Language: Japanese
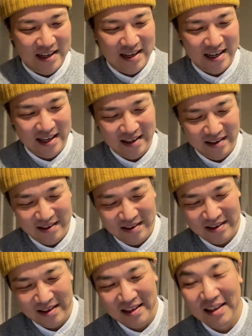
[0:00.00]
はい。
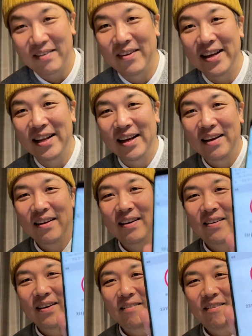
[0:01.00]
これね、
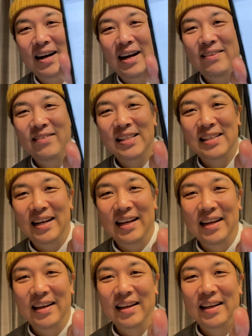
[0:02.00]
これ分かりますかね。